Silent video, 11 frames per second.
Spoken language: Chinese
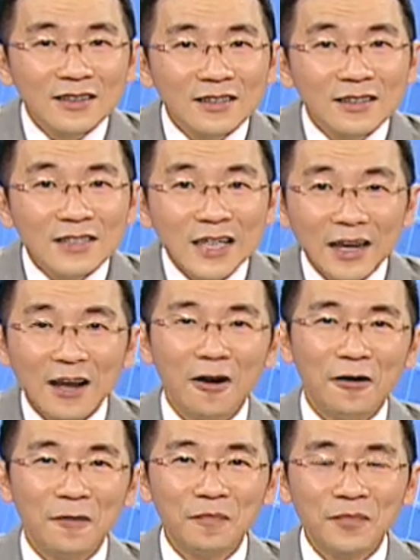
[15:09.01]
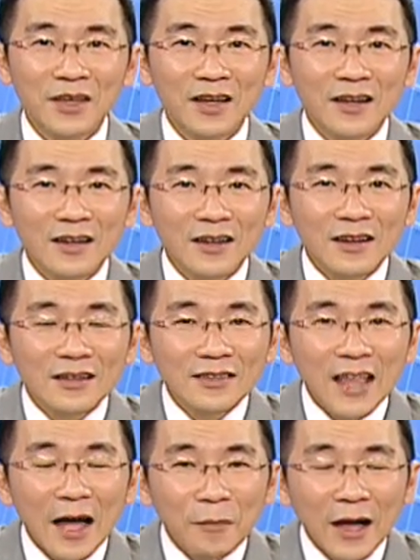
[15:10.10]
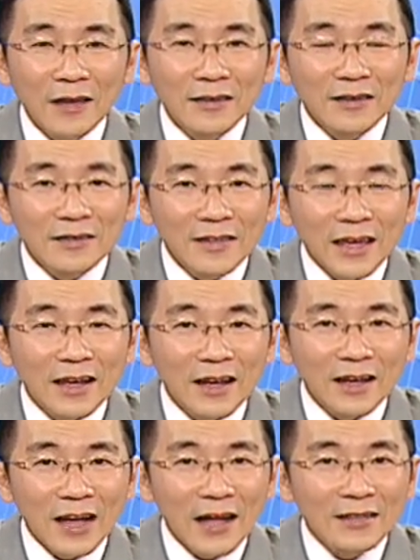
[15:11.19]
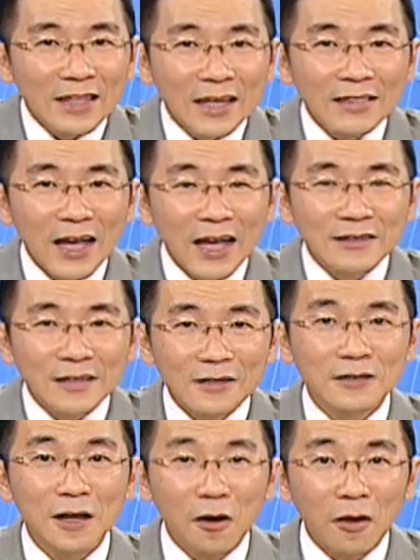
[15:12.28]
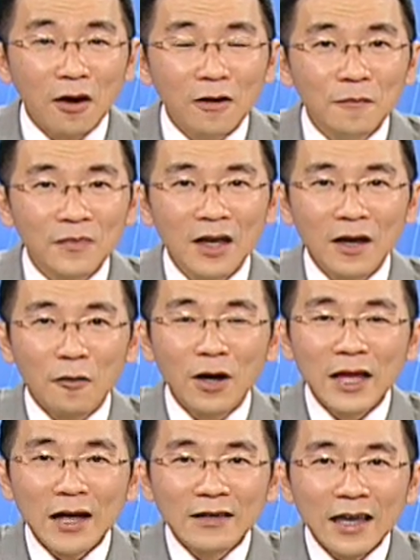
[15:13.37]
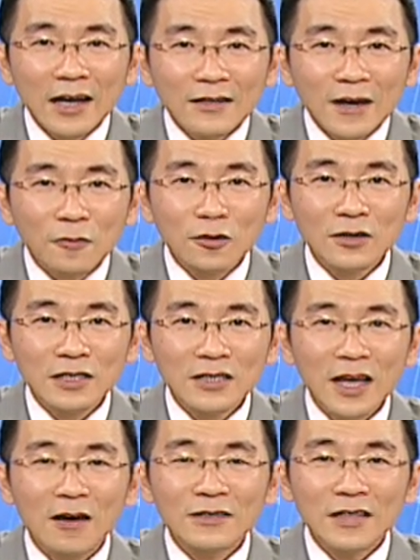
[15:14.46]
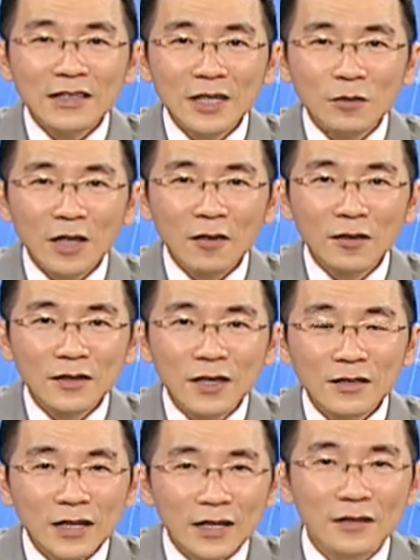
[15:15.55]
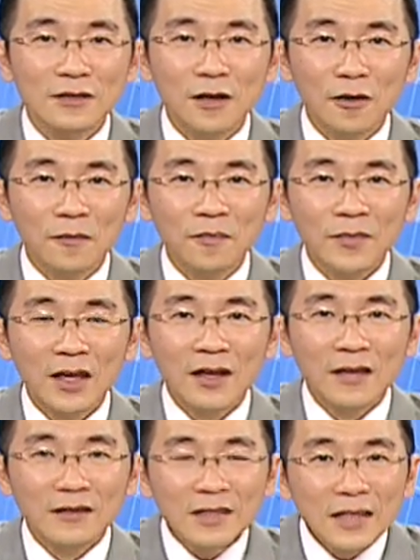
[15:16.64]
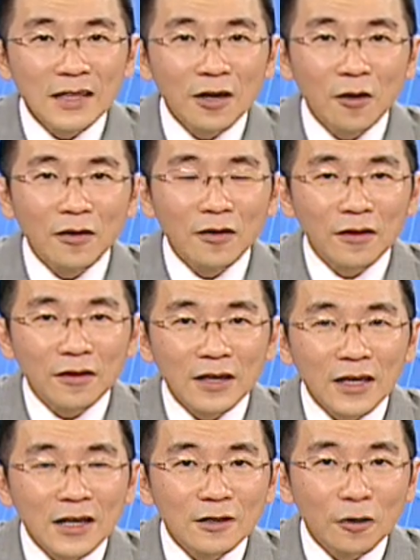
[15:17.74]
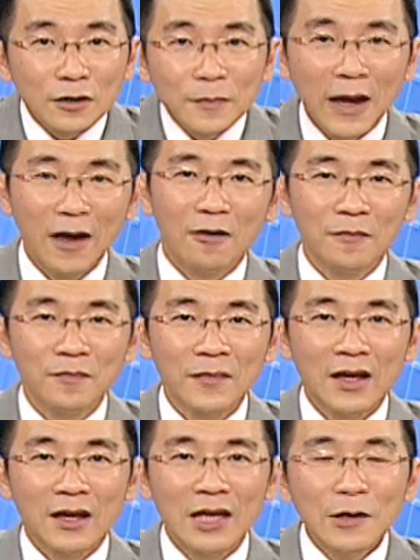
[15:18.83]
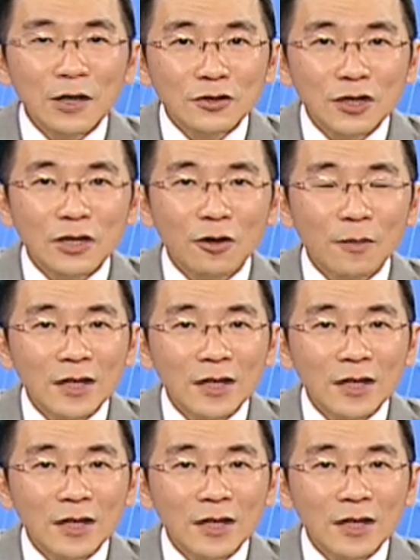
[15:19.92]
之前哦，大盘这一个刚跌下来的时候哦，王良的一个操作绩效在节目当中呈现的时候，真的有一个投资朋友，因为觉得我